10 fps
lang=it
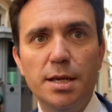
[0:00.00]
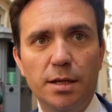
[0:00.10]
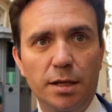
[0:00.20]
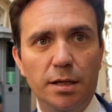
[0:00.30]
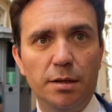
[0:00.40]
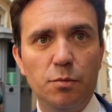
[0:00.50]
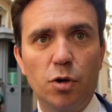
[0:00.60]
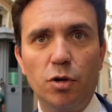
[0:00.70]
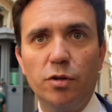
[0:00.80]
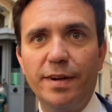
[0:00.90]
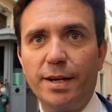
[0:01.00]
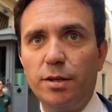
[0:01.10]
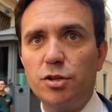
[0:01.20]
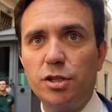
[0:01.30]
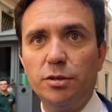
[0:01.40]
il buon governo
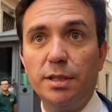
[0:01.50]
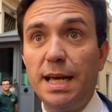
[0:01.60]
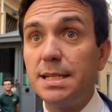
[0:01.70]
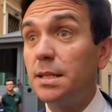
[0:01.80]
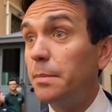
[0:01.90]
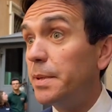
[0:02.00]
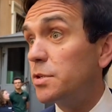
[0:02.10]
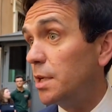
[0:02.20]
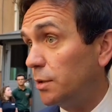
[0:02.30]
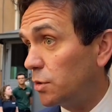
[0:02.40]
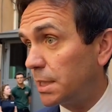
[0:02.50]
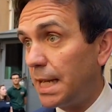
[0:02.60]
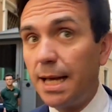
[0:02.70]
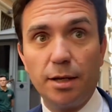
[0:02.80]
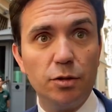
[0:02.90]
del centrodestra, penso alla
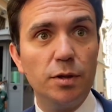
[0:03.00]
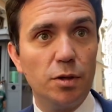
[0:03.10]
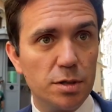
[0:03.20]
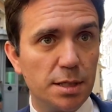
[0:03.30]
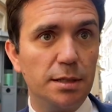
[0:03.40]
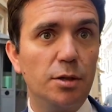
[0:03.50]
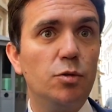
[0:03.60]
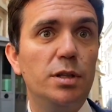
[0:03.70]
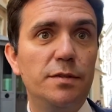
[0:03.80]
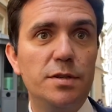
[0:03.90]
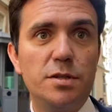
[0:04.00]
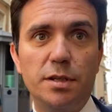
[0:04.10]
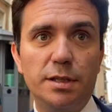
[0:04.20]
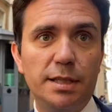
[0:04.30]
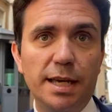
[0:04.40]
Toscana dove nonostante alcune
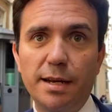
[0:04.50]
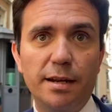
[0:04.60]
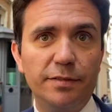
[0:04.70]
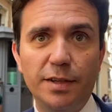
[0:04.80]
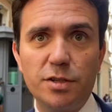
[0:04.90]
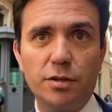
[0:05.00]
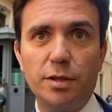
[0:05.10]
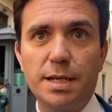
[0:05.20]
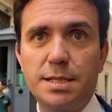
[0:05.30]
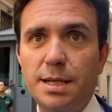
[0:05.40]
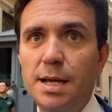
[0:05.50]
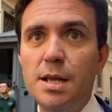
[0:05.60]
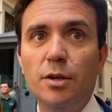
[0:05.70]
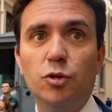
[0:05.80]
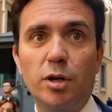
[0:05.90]
divisioni interne alla fine il centrodestra
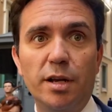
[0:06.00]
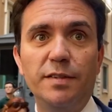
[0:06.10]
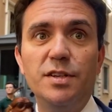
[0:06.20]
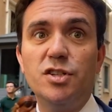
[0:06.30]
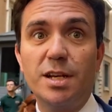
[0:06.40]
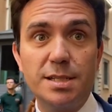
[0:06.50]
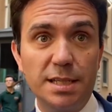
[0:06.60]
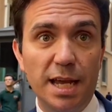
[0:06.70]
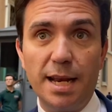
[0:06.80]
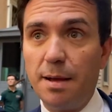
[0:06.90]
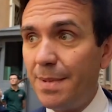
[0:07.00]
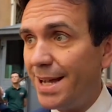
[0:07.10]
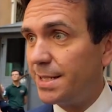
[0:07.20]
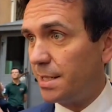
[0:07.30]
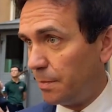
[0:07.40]
torna a vincere a Siena,
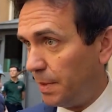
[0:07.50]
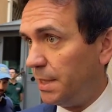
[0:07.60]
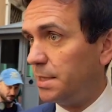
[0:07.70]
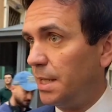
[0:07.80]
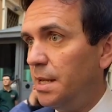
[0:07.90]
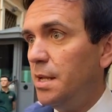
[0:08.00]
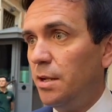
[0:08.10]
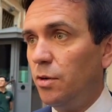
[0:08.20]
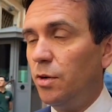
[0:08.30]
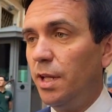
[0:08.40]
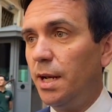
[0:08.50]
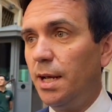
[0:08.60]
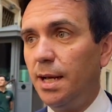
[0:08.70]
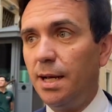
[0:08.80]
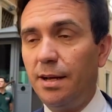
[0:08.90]
Massa, Pisa, non
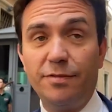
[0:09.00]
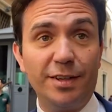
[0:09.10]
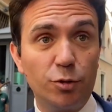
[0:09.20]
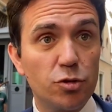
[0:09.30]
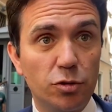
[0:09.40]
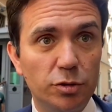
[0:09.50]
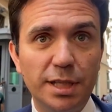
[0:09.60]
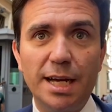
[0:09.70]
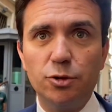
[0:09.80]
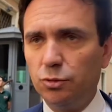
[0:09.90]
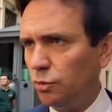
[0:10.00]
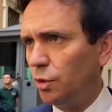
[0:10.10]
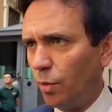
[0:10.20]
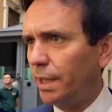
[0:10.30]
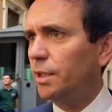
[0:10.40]
era fatto scontato,
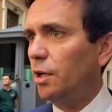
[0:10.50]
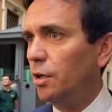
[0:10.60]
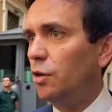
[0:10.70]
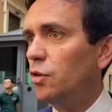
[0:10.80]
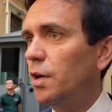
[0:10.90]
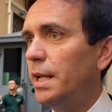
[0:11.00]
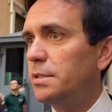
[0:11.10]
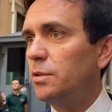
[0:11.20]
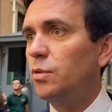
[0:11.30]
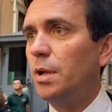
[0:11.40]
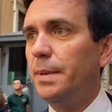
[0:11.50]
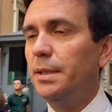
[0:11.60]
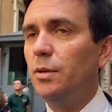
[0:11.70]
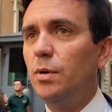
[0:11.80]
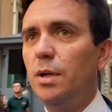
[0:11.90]
tutti guardano Ancona e
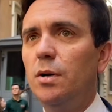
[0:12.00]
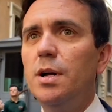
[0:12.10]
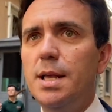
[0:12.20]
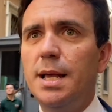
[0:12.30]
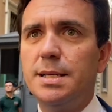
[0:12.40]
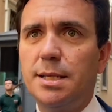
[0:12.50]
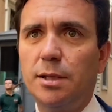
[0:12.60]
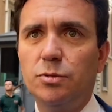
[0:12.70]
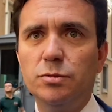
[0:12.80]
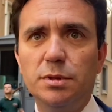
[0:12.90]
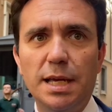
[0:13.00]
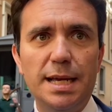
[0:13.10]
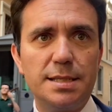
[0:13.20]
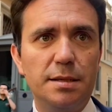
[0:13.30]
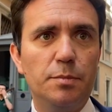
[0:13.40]
sicuramente quello è stato un
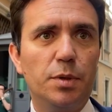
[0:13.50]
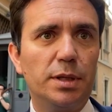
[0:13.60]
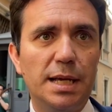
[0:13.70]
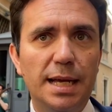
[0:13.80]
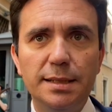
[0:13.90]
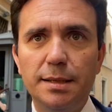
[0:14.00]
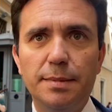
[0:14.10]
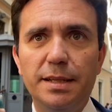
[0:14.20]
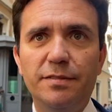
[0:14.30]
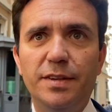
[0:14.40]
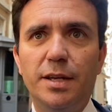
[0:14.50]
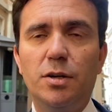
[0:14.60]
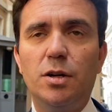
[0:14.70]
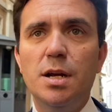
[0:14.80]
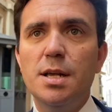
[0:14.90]
test importante, ma
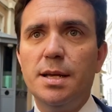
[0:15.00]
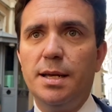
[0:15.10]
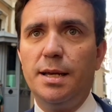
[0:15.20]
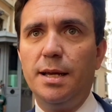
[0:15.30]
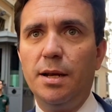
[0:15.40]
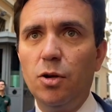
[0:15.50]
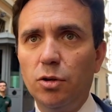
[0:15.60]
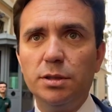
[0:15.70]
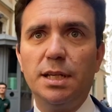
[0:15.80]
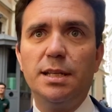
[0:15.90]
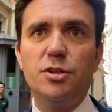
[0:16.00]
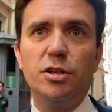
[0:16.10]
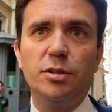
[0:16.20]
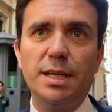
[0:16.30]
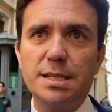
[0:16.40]
davvero eh, l'onda del
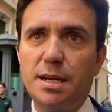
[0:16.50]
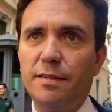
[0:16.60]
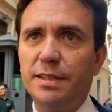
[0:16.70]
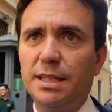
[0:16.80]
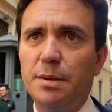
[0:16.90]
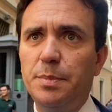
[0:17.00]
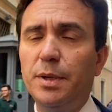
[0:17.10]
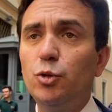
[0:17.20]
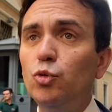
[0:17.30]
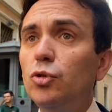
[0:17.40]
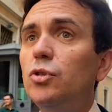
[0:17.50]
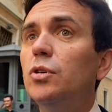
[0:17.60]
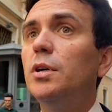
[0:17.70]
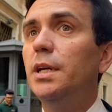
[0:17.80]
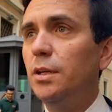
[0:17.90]
centrodestra è arrivata
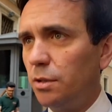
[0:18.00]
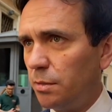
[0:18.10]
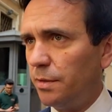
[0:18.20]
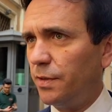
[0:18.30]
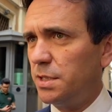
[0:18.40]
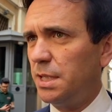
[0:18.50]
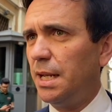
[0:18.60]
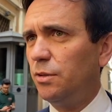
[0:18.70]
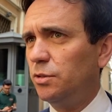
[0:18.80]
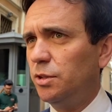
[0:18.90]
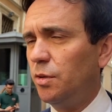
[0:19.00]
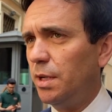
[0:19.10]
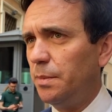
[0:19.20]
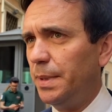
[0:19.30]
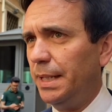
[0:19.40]
dappertutto e io come Forza Italia continuo a
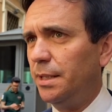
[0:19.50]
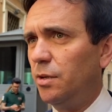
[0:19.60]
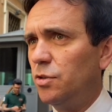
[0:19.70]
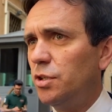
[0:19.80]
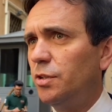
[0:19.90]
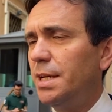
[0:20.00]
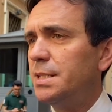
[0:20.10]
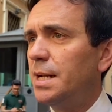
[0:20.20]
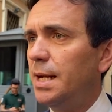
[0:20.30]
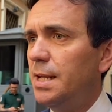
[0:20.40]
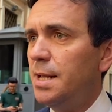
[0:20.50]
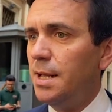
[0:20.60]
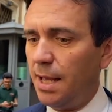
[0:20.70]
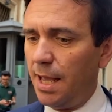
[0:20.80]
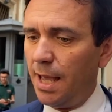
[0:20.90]
ripeterlo. Il centrodestra
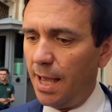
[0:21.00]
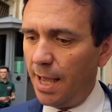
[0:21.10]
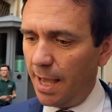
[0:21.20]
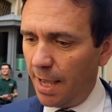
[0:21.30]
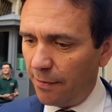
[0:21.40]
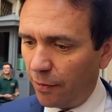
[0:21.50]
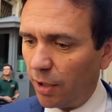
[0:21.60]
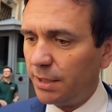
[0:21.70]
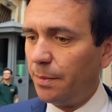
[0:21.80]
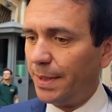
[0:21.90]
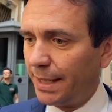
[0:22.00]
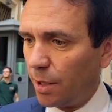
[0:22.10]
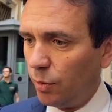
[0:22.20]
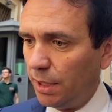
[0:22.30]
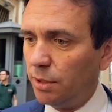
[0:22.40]
è forte perché
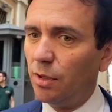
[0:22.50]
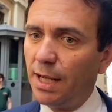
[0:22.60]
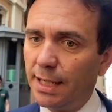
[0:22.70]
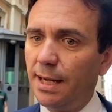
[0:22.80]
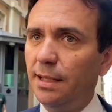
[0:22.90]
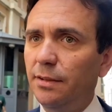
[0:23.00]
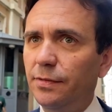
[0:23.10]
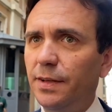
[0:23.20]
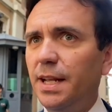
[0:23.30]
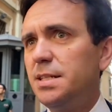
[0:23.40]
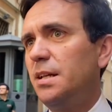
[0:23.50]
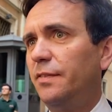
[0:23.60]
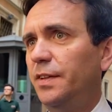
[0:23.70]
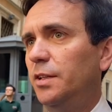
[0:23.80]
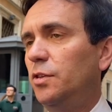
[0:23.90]
è unito, anche nelle differenze alla
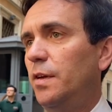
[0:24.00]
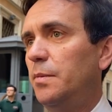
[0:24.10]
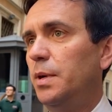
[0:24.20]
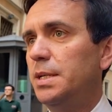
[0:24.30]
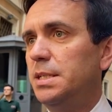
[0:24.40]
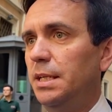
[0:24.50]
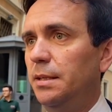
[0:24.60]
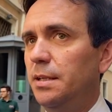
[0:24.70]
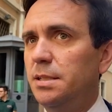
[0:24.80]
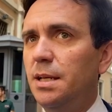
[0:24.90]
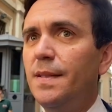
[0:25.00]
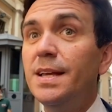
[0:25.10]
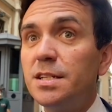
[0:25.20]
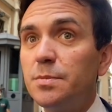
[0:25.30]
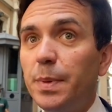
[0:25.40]
fine troviamo la sintesi.
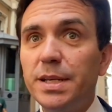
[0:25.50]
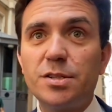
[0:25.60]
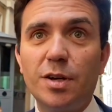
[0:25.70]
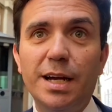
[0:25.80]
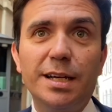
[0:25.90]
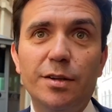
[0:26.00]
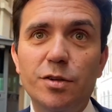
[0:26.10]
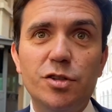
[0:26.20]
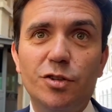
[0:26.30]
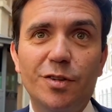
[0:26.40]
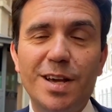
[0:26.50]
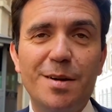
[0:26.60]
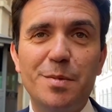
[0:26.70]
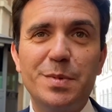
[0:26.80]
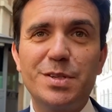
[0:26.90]
Spesso anche noi ci
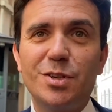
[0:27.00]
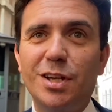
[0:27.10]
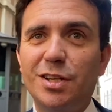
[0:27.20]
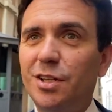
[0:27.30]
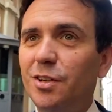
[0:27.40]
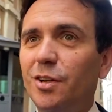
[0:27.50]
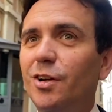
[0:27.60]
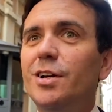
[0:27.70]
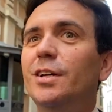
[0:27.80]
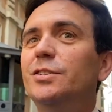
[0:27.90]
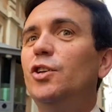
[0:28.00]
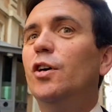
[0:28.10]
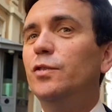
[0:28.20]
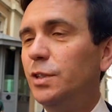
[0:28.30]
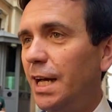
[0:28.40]
troviamo persone che dicono ti
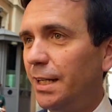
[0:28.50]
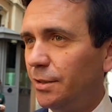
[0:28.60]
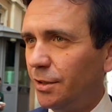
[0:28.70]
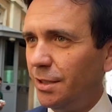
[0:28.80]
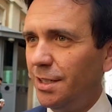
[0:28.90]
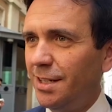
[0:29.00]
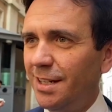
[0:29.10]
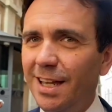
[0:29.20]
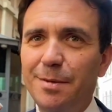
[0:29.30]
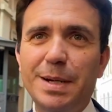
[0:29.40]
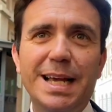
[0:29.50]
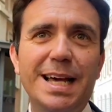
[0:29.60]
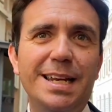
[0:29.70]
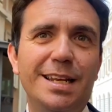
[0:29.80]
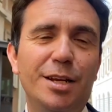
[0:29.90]
ho votato e
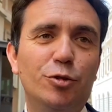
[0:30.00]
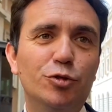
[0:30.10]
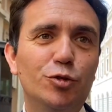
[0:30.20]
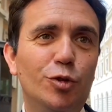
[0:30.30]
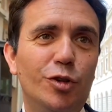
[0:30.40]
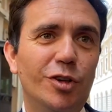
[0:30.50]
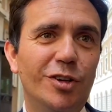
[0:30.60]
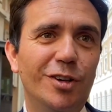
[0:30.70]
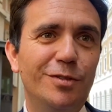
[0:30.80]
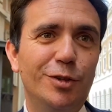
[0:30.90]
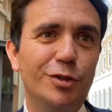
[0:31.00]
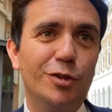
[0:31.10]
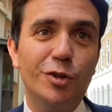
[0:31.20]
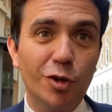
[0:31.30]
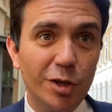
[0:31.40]
magari riconducono il
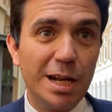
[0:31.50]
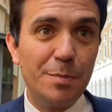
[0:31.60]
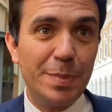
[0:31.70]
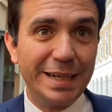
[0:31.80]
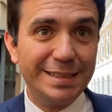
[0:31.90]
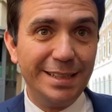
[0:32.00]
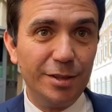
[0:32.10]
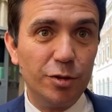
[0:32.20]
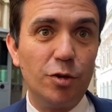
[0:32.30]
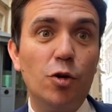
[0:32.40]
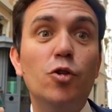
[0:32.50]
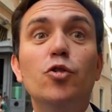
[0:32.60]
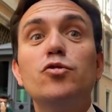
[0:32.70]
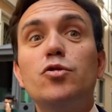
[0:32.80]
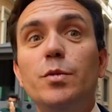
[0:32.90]
voto non al partito o
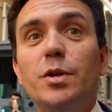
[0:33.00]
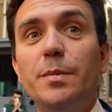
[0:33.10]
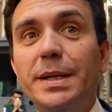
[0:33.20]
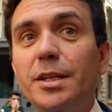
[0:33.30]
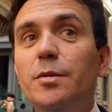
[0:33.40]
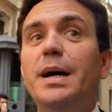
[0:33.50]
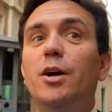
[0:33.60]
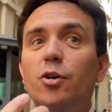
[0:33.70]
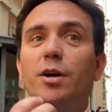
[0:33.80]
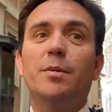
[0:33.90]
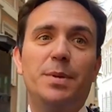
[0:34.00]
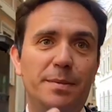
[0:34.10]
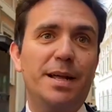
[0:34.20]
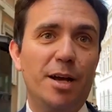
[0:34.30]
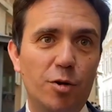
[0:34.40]
non subito al partito ma ancora
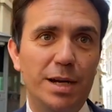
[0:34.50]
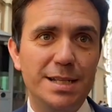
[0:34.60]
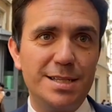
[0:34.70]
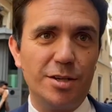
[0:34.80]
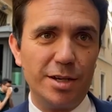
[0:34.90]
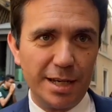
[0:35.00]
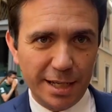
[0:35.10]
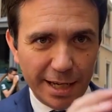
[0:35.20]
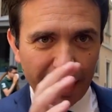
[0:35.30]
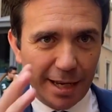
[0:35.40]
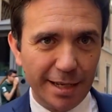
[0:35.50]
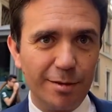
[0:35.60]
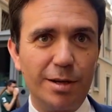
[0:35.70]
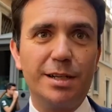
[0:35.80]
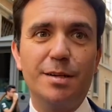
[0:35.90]
prima alla coalizione che
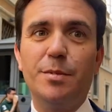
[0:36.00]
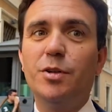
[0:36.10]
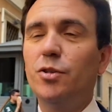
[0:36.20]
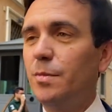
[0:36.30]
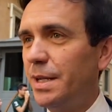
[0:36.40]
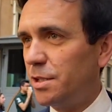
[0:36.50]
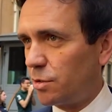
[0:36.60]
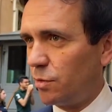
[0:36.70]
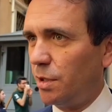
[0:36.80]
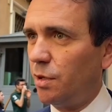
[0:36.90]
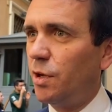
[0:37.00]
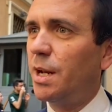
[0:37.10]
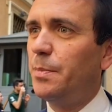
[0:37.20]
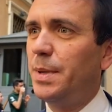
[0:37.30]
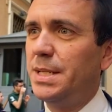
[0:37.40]
in qualche modo ormai ciascuno di noi
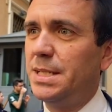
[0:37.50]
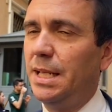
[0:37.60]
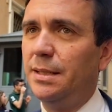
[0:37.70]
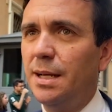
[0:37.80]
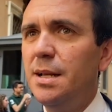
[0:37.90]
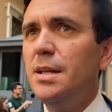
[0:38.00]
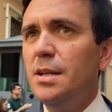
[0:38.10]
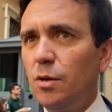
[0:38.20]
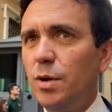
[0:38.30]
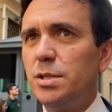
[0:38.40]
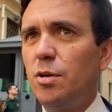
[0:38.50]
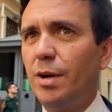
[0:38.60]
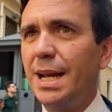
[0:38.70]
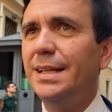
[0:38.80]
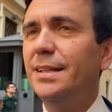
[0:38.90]
rappresenta. Questo è un
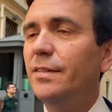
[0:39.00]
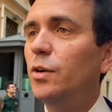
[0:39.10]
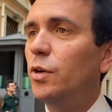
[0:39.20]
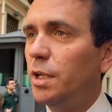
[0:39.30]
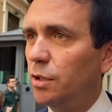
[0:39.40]
grande valore che